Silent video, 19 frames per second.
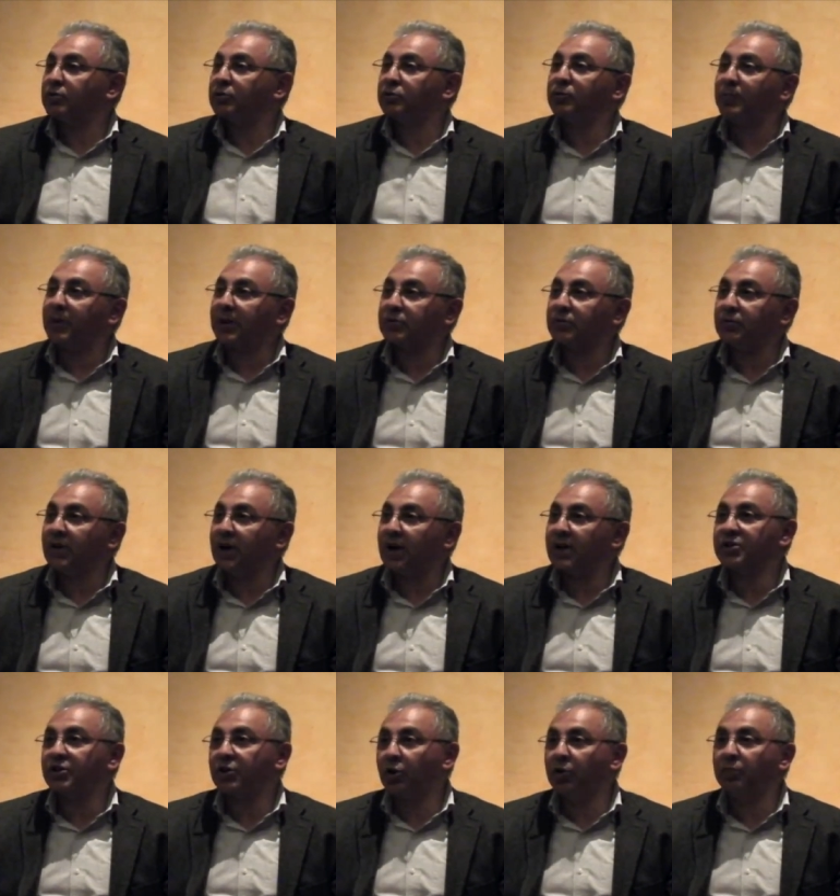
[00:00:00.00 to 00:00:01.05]

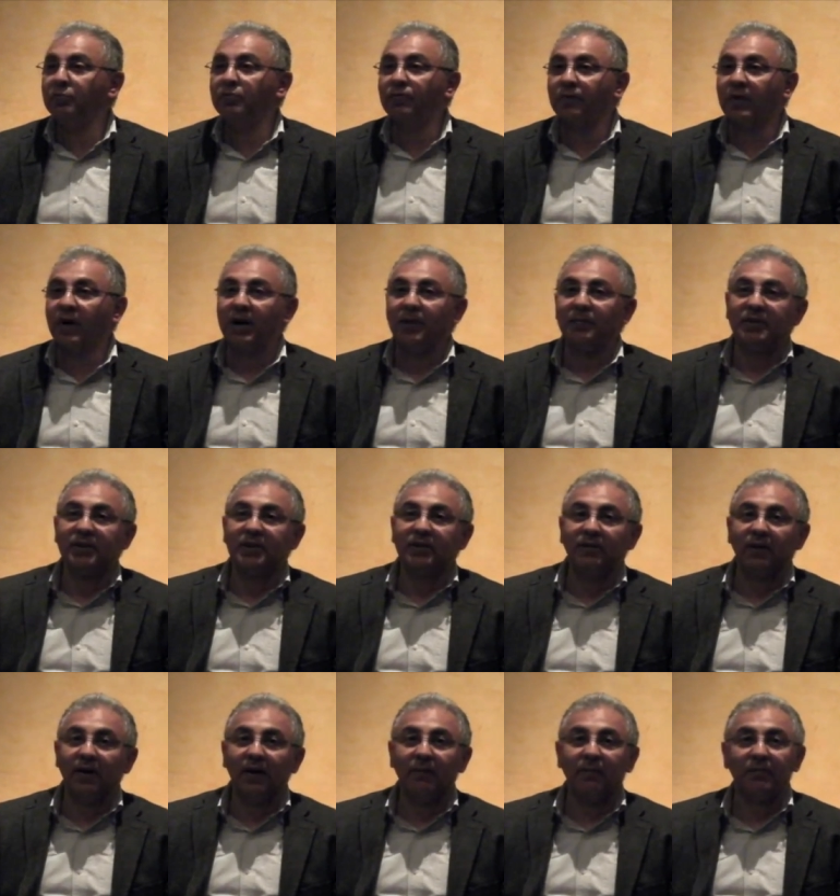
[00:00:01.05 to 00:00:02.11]
personnage, homme ou femme, qui
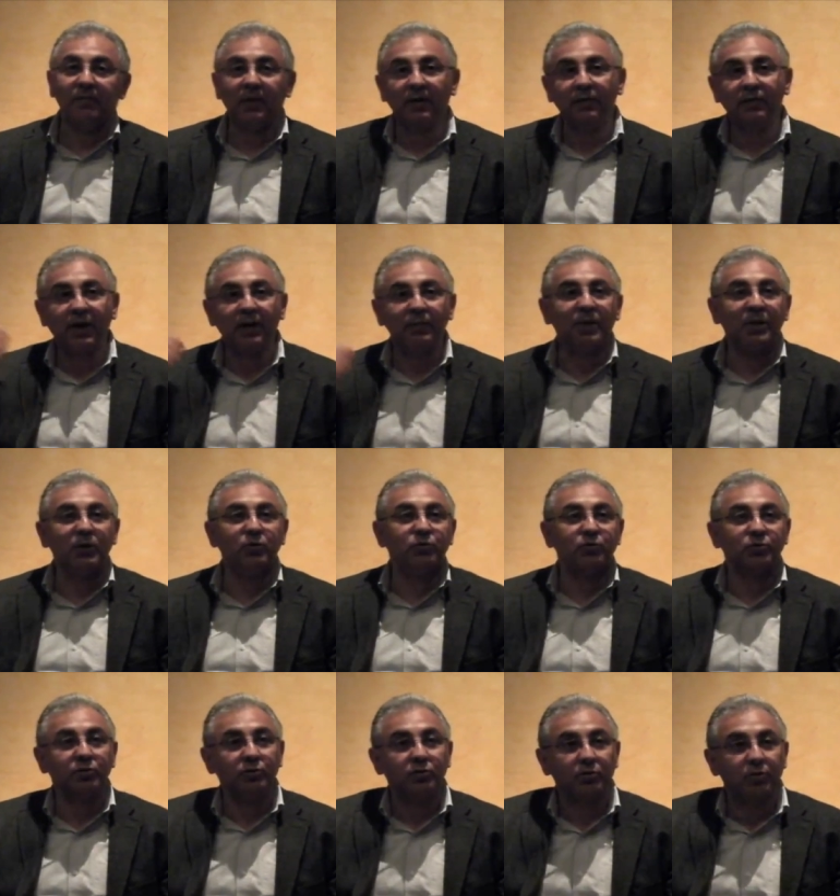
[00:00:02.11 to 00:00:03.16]
va avoir un
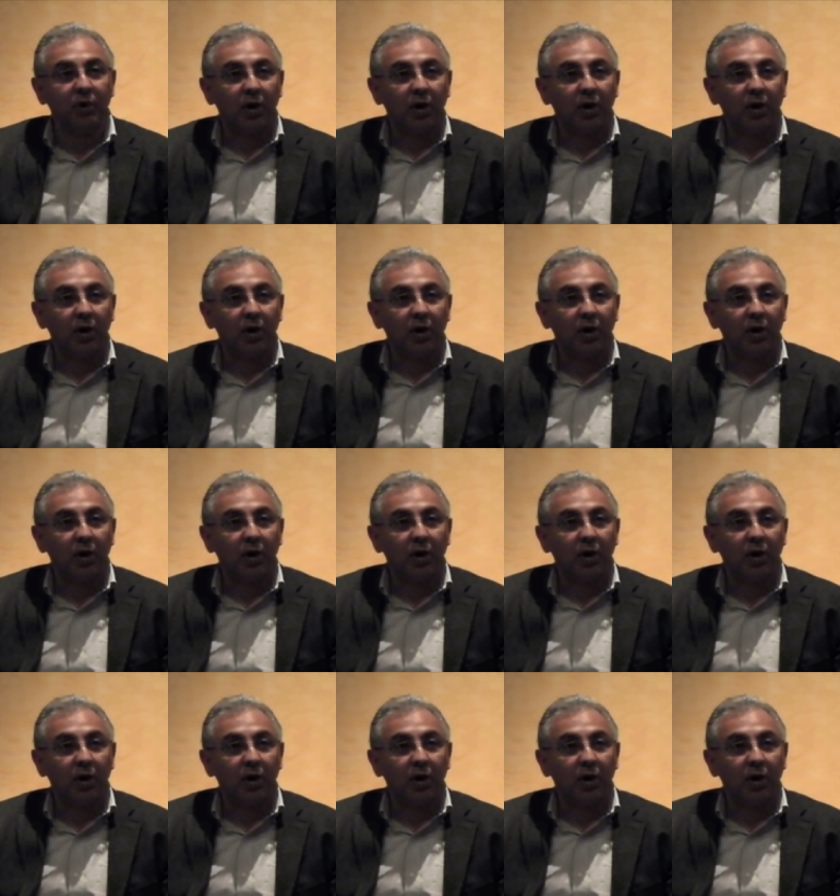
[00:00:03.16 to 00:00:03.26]
baluchon,